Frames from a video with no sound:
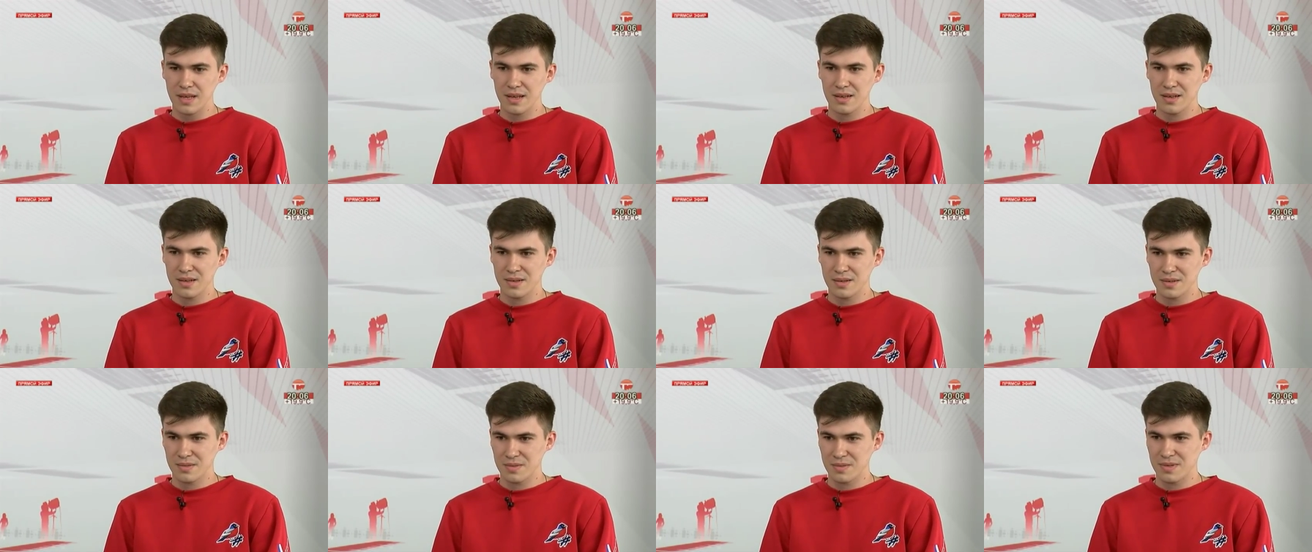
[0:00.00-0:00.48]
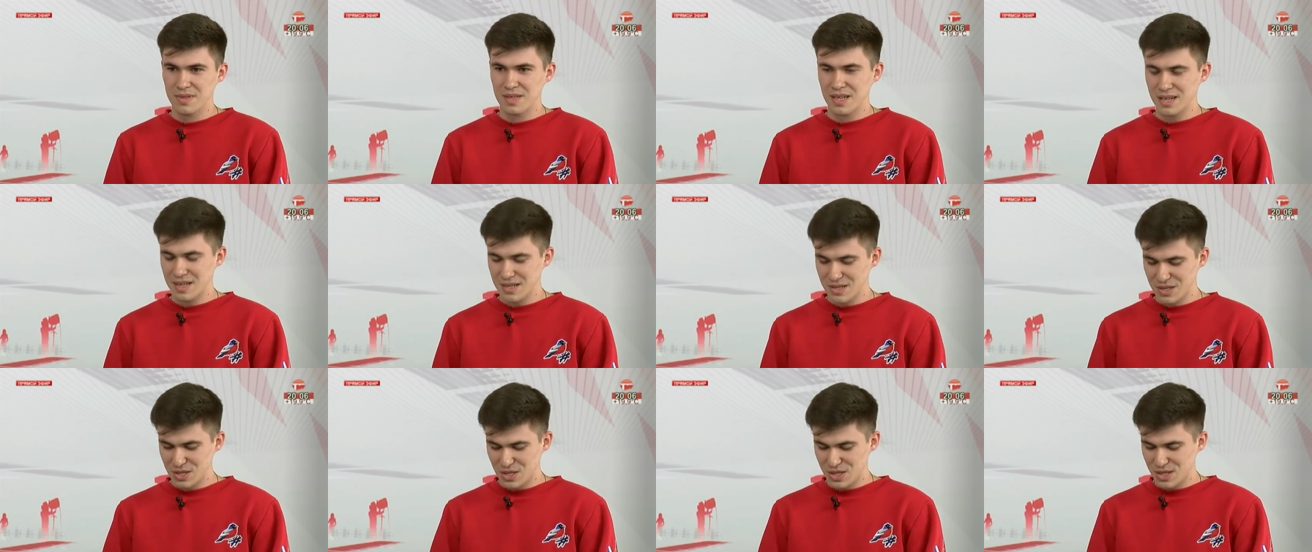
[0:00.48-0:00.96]
Э,
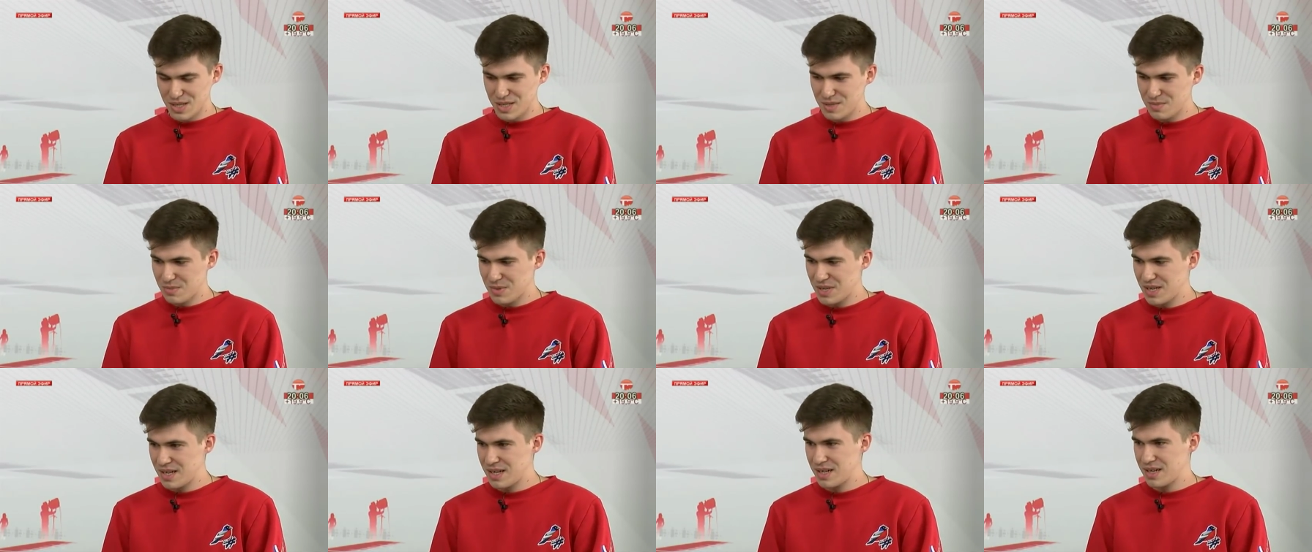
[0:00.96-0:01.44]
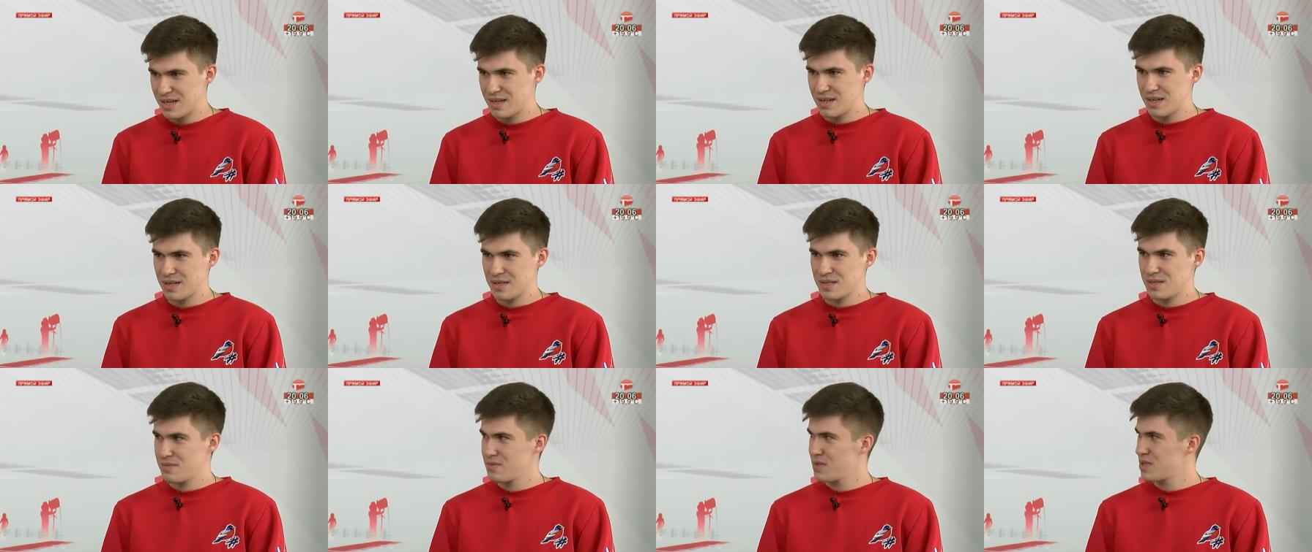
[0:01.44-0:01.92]
так и началась моя
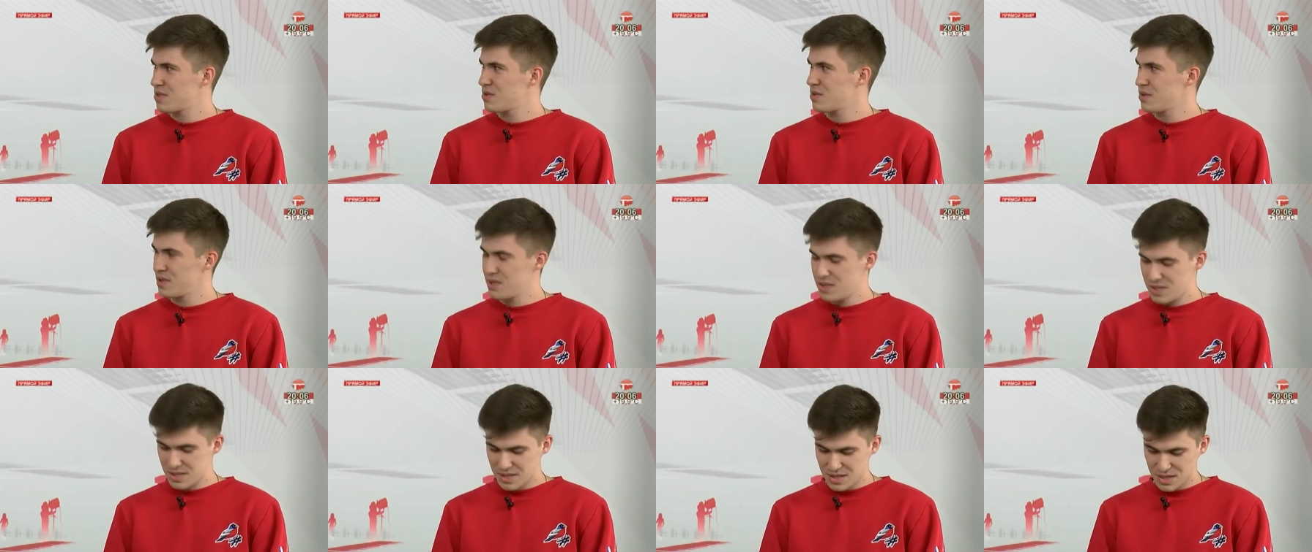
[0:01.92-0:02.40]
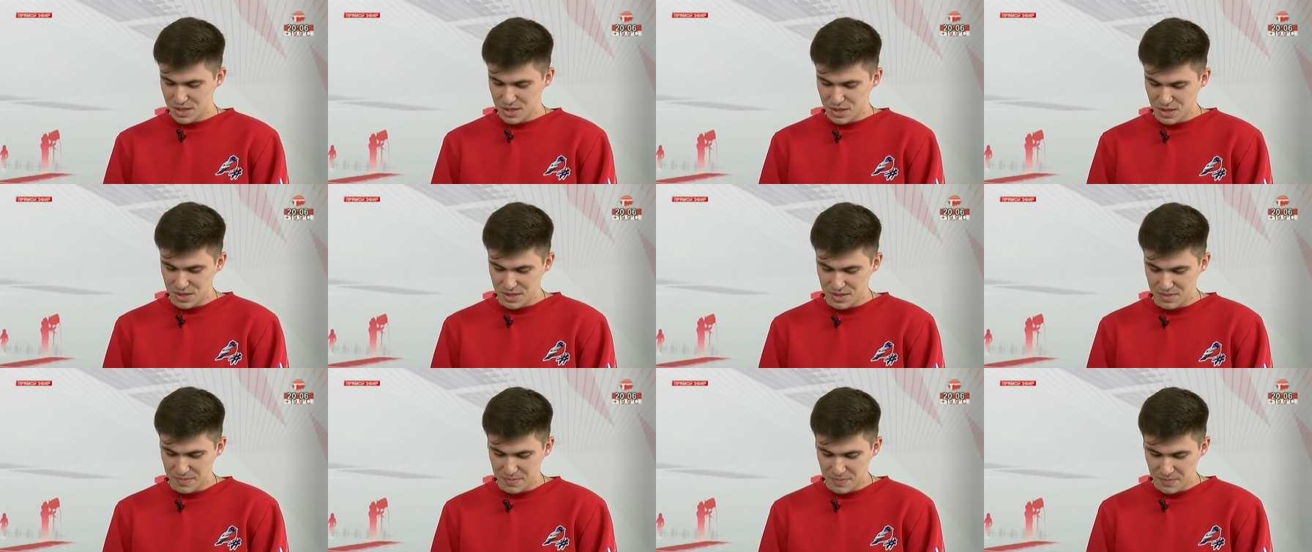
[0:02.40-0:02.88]
активная студенческая
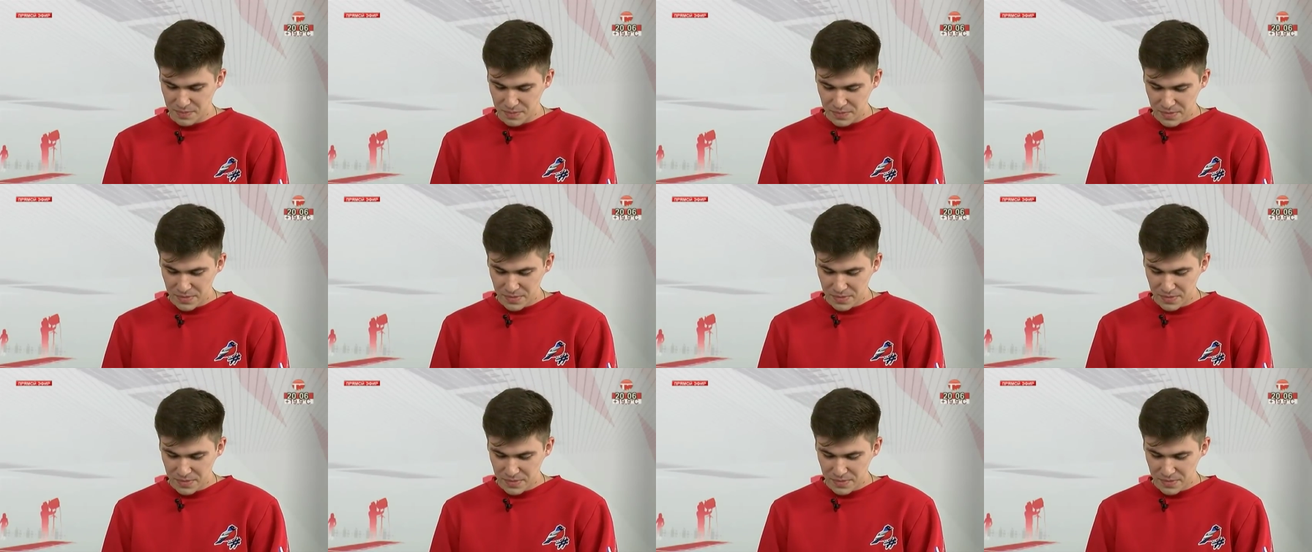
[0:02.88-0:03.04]
жизнь.